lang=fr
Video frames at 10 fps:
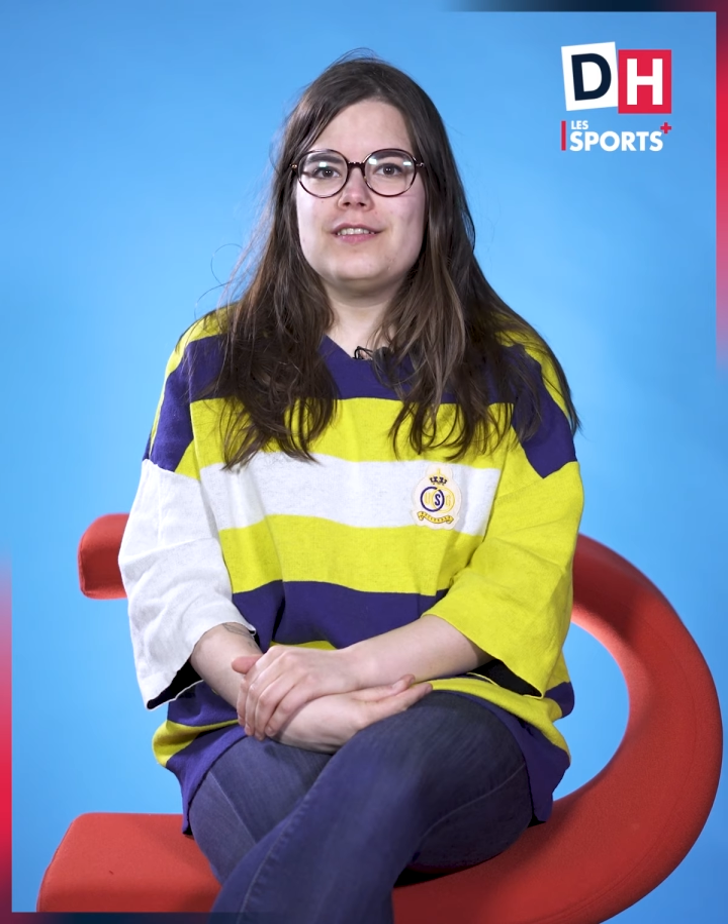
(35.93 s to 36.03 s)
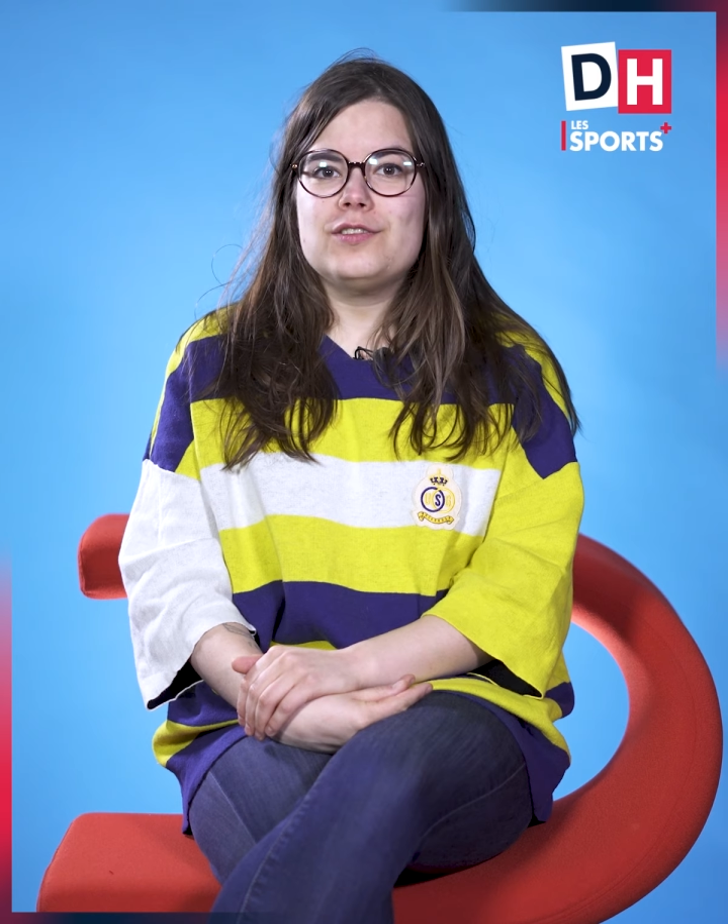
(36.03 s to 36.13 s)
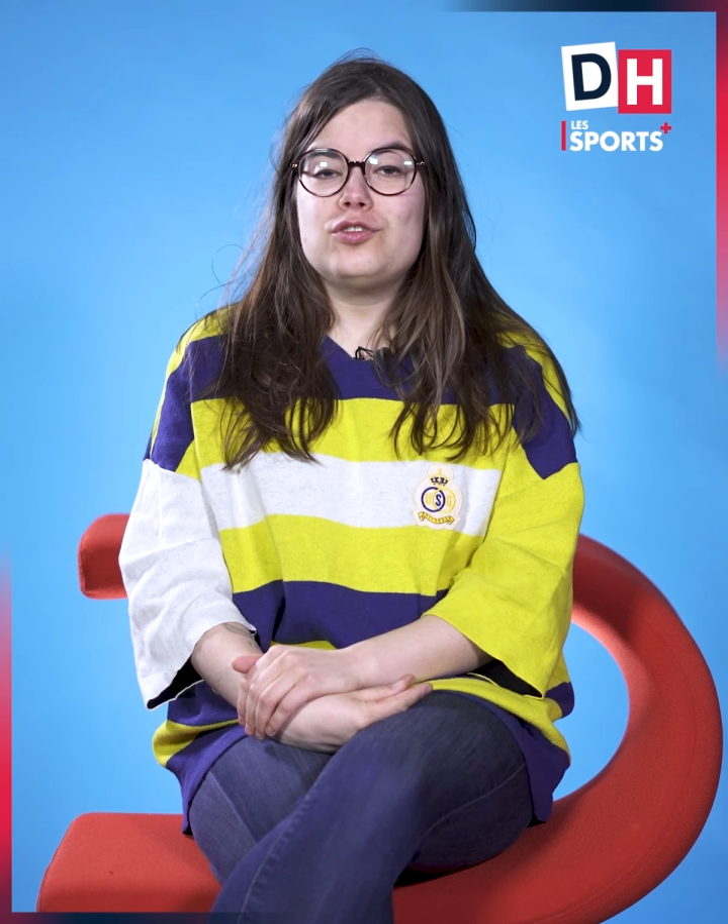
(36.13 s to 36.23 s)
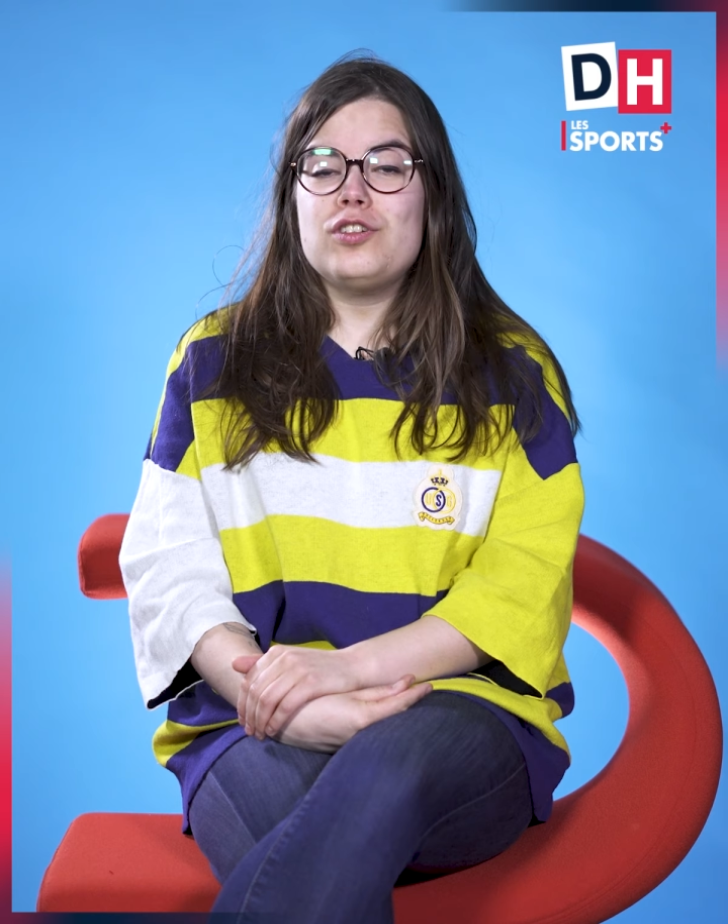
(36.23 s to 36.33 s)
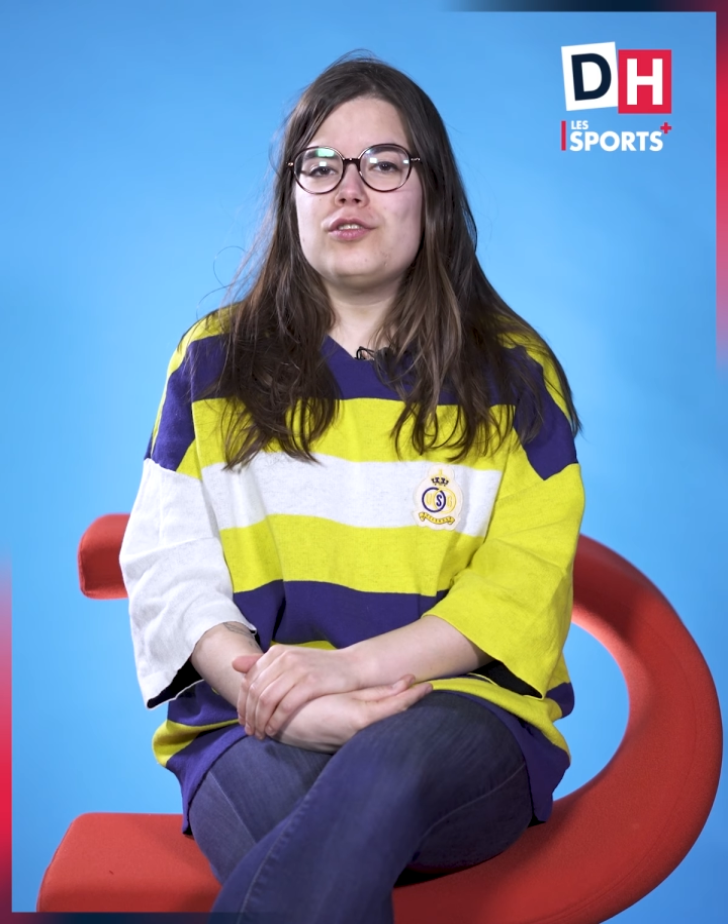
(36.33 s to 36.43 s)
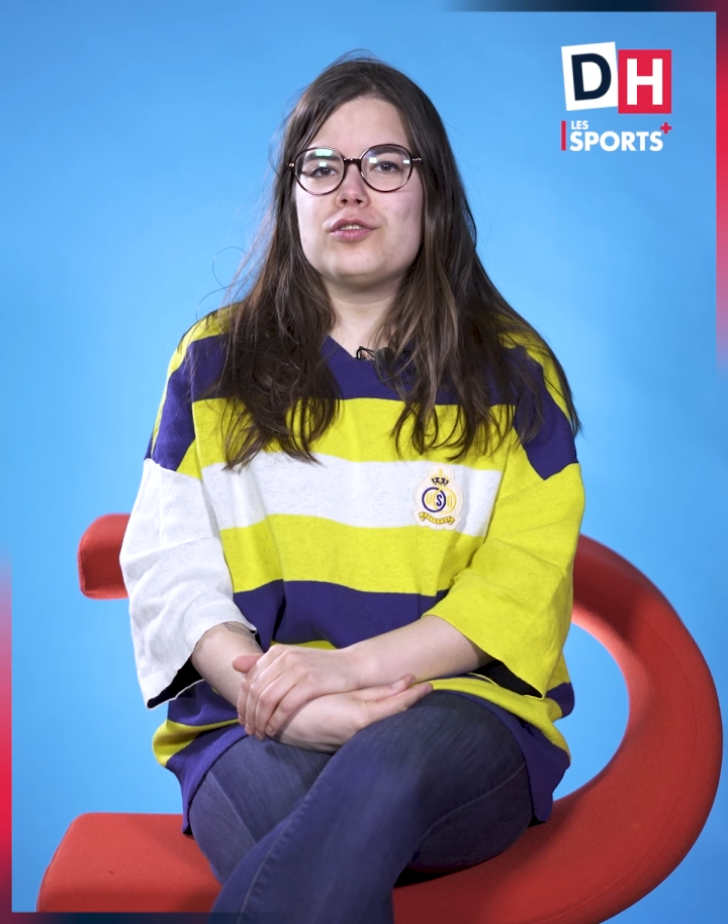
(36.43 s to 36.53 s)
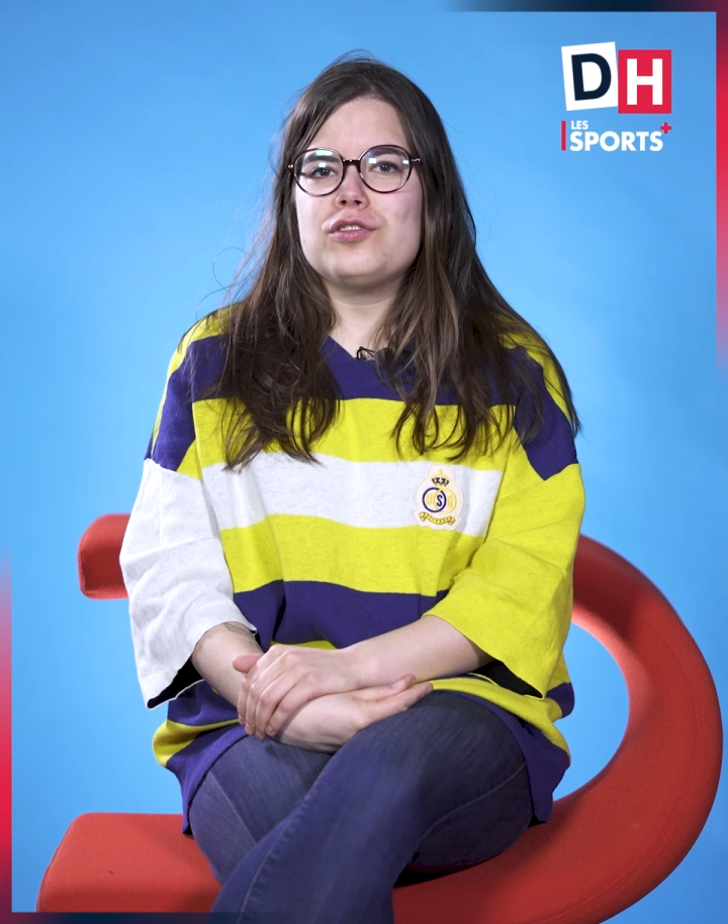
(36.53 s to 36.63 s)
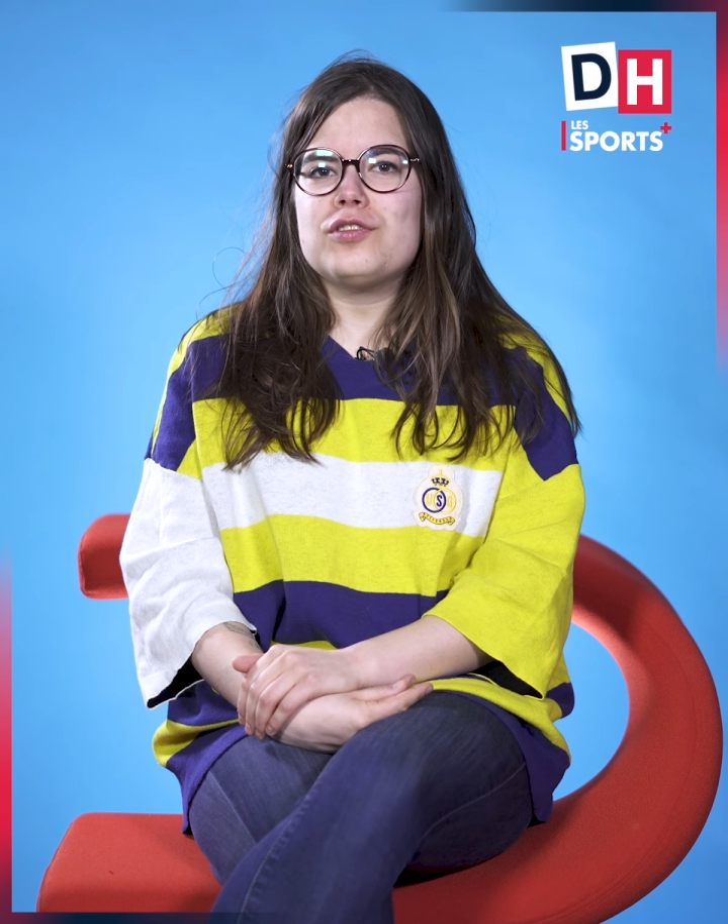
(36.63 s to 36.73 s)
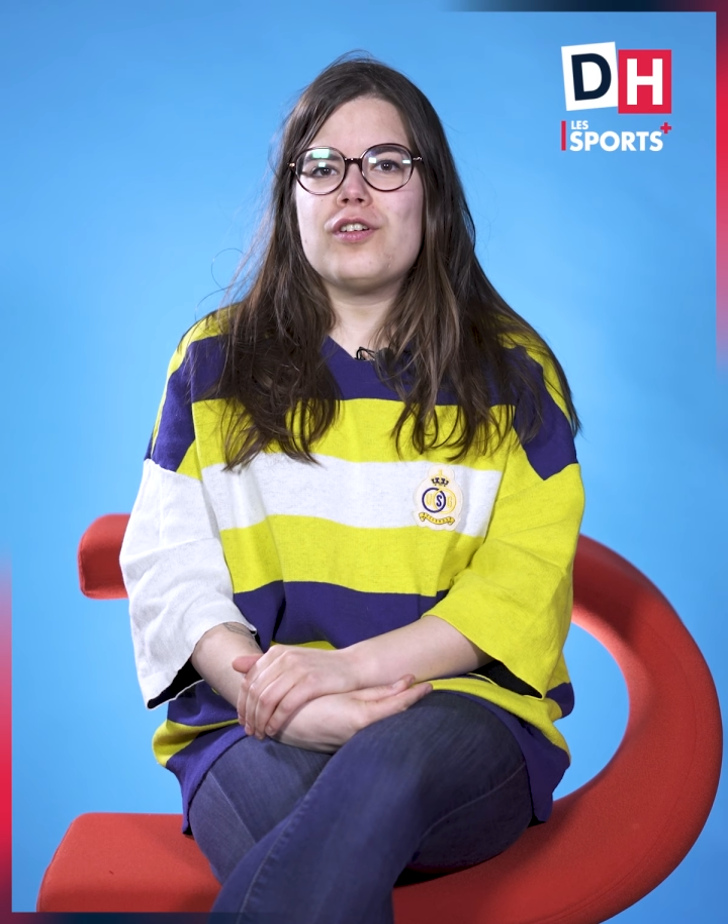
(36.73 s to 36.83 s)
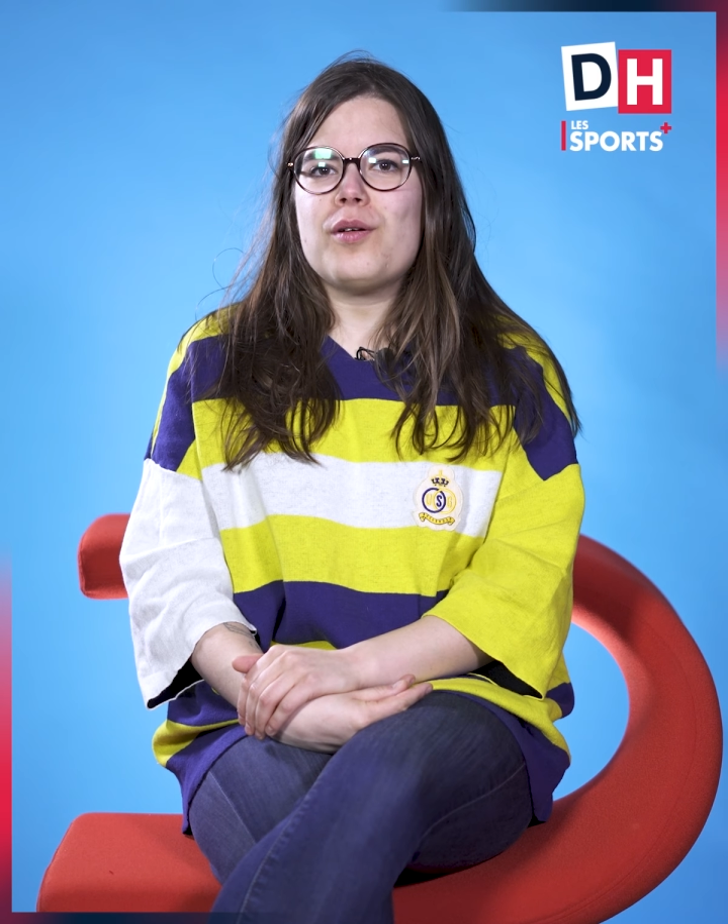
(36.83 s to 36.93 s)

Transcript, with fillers: Le seul truc euh,